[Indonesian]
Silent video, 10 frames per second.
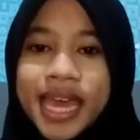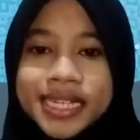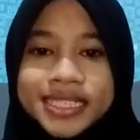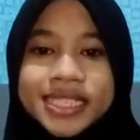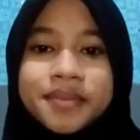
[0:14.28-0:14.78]

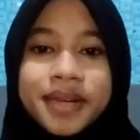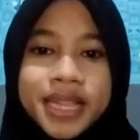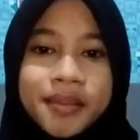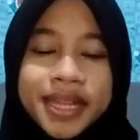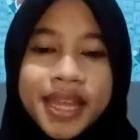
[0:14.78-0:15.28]
Di sini
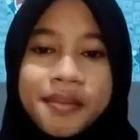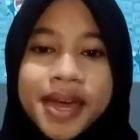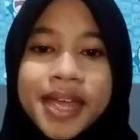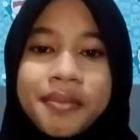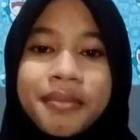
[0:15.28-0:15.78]

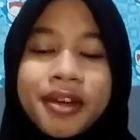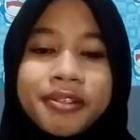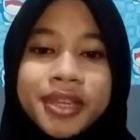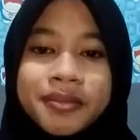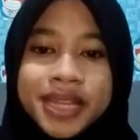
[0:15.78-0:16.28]
pertama-tama yang perlu
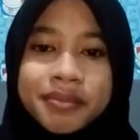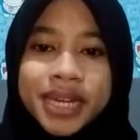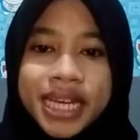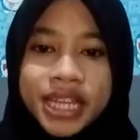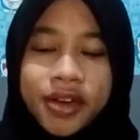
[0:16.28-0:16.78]
teman-teman
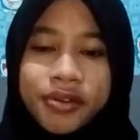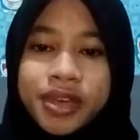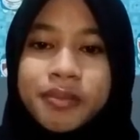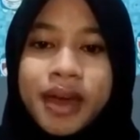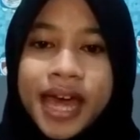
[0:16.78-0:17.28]

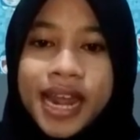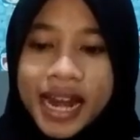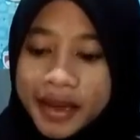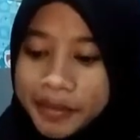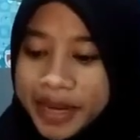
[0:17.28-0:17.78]
ketahui
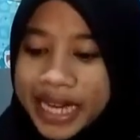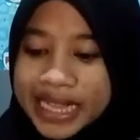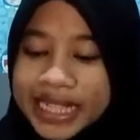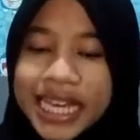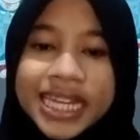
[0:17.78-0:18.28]
adalah
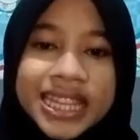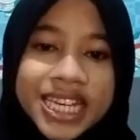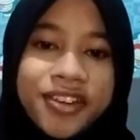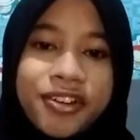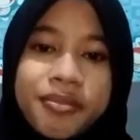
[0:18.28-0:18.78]
pengertian
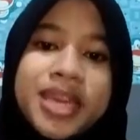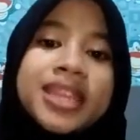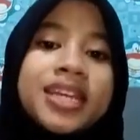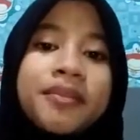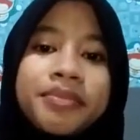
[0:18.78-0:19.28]

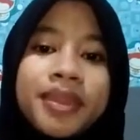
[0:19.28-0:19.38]
trigonometri.